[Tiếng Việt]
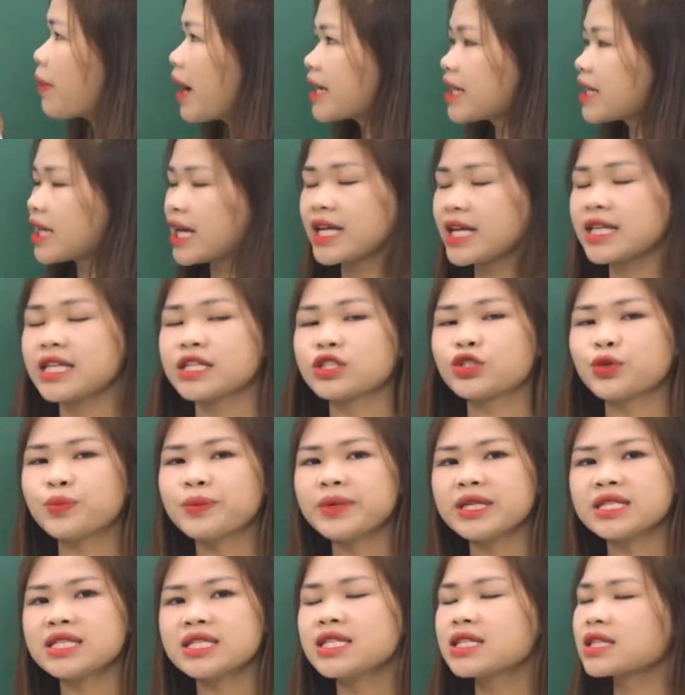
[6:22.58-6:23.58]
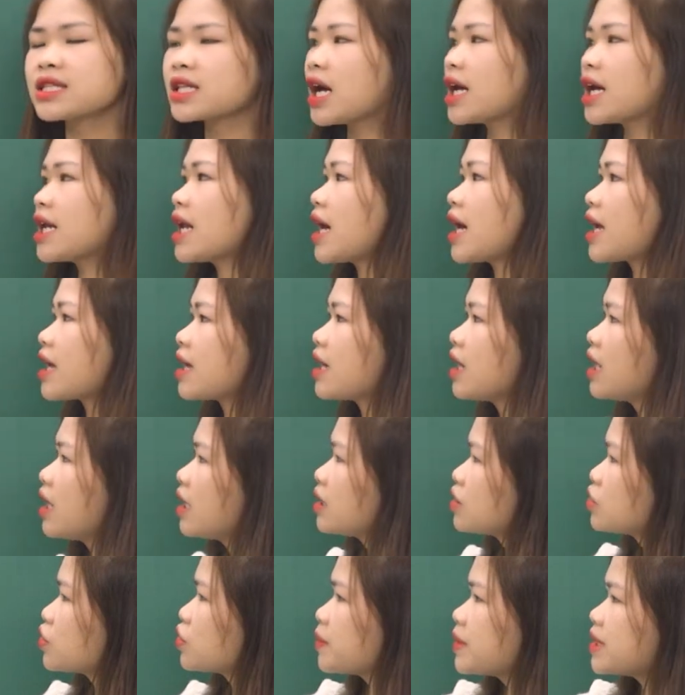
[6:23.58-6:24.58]
bài này thì chúng mình nhìn thấy này,
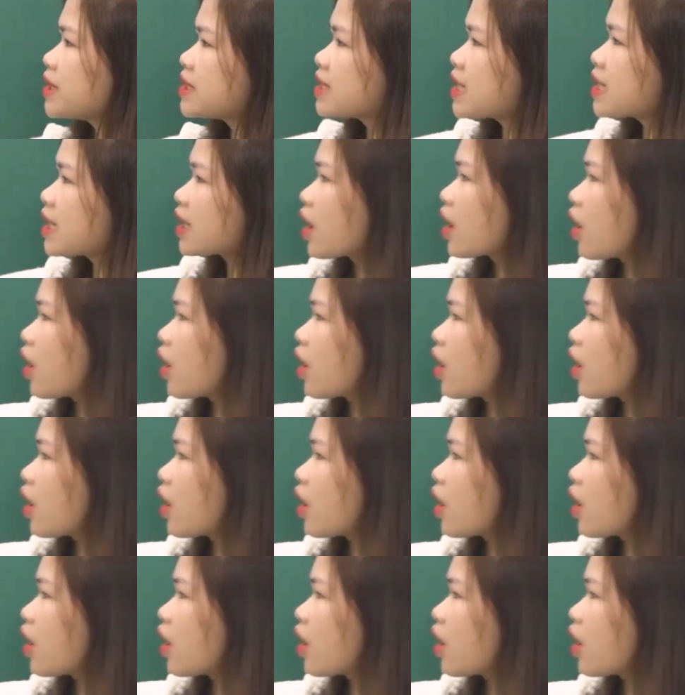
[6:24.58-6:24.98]
chúng mình sẽ